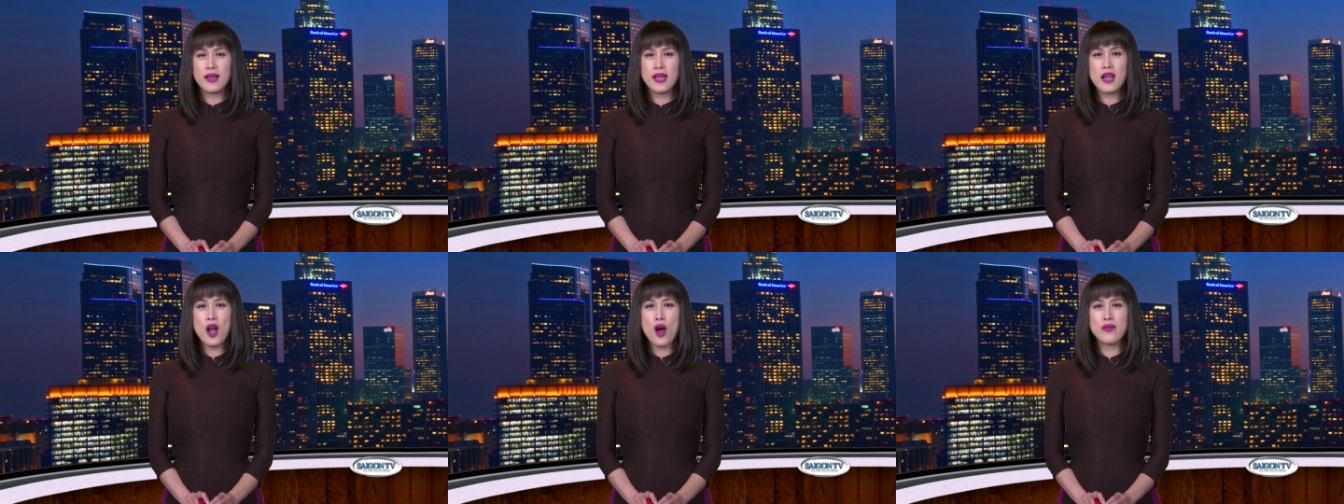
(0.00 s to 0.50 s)

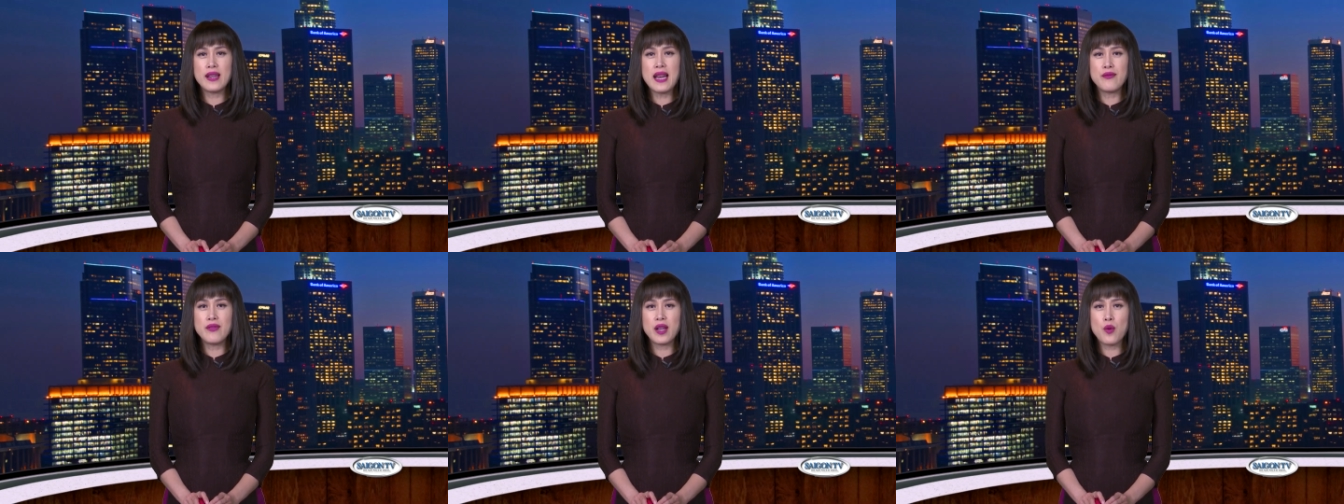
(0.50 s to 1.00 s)
khiến họ phải
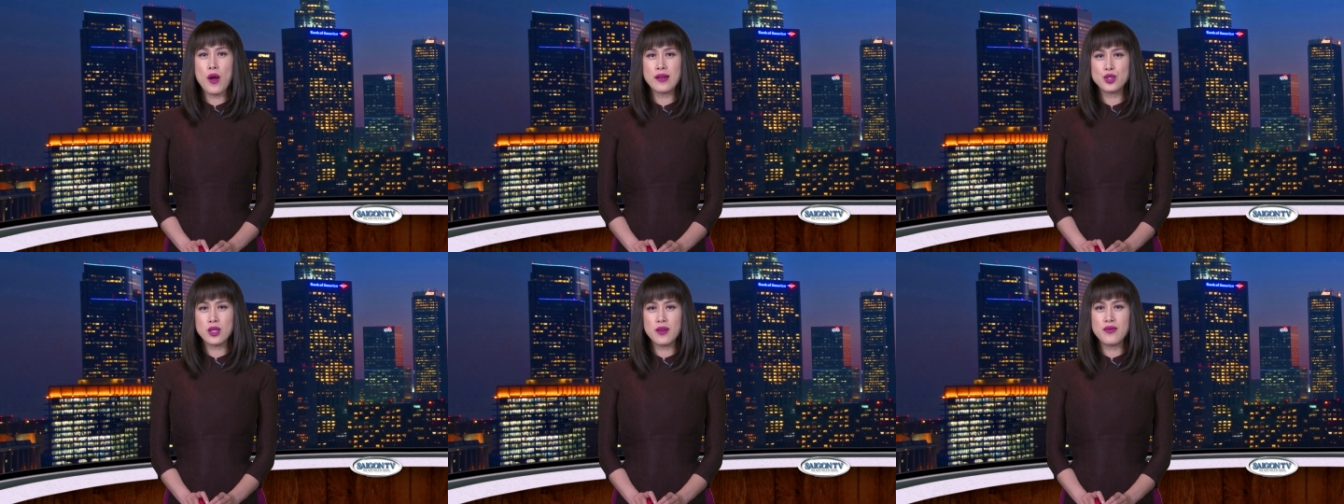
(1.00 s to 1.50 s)
làm việc quá
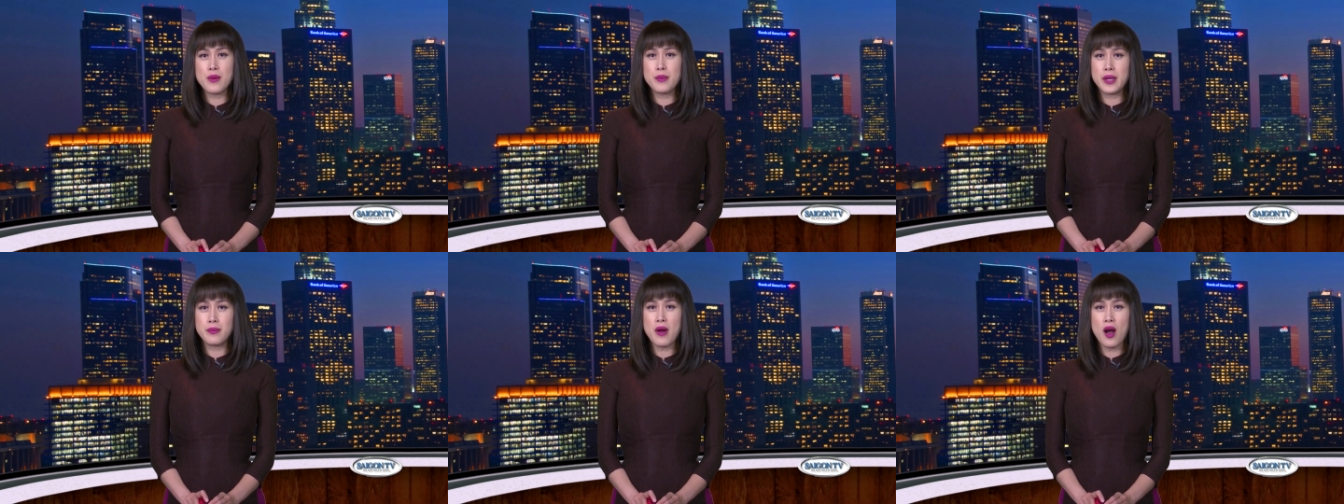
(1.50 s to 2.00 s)
sức và
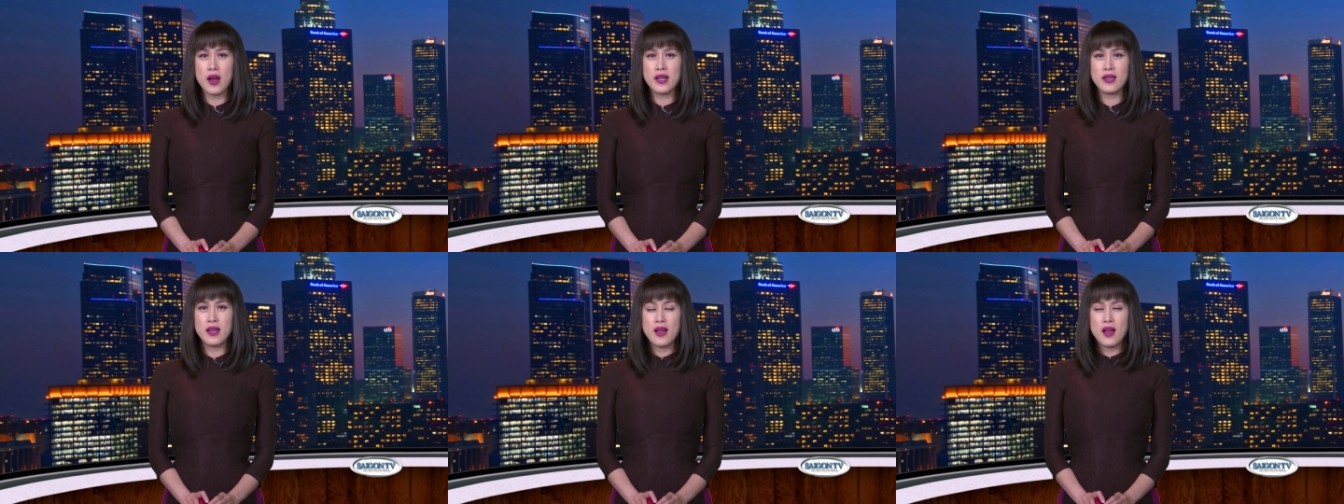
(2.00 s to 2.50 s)
mệt
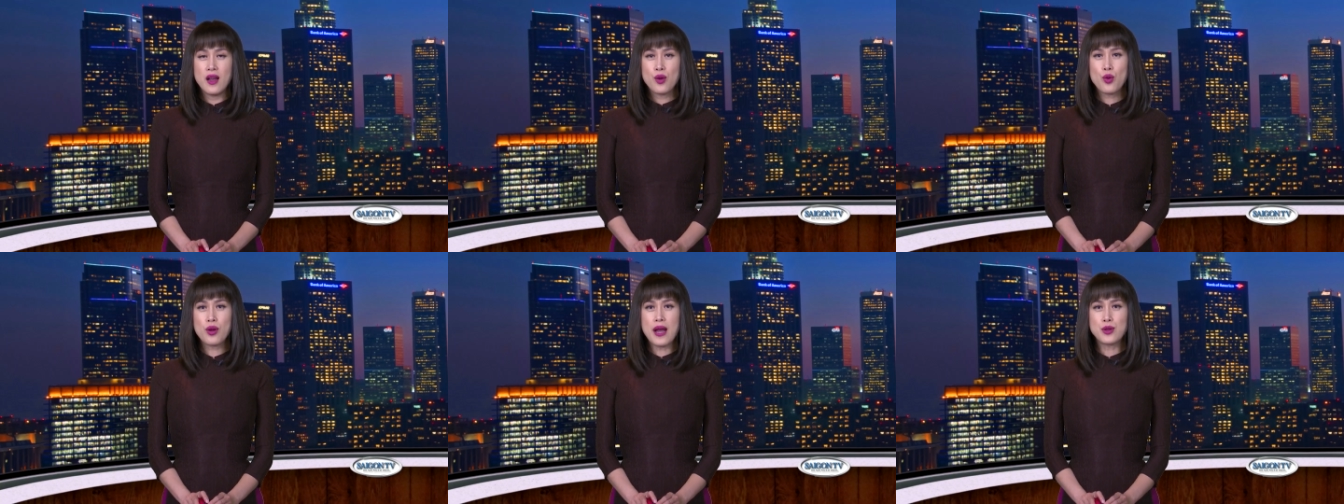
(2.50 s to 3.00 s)
mỏi.
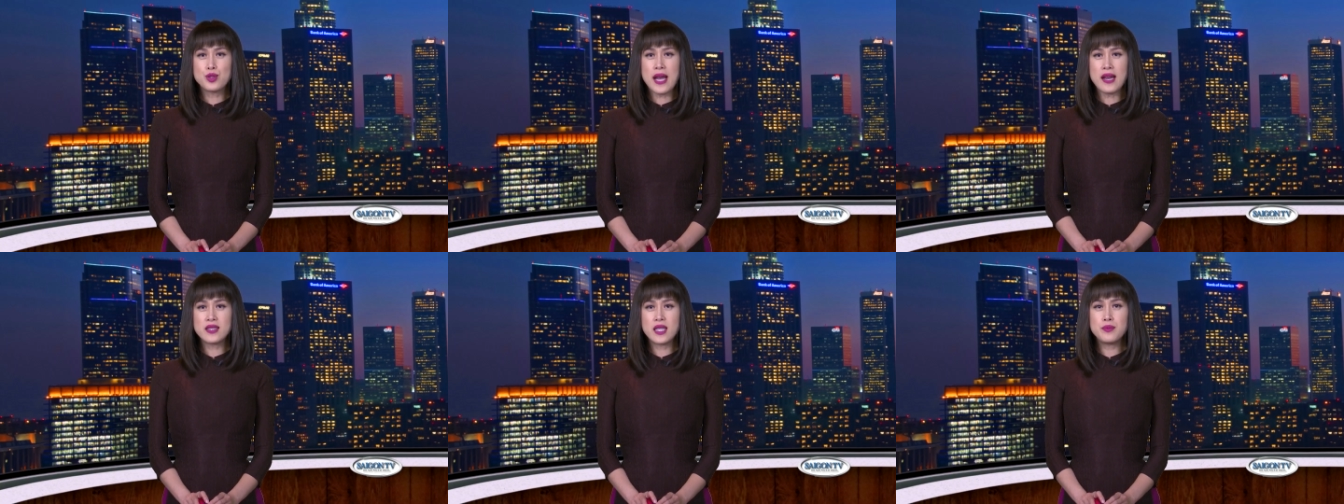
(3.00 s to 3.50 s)
Cuộc khảo
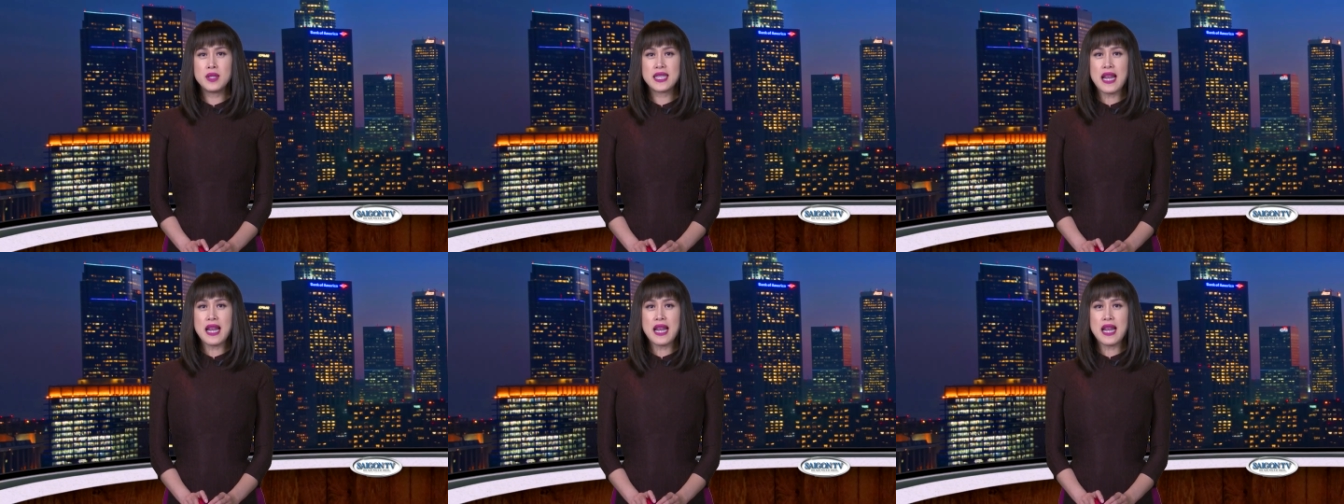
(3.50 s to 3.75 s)
sát trên mười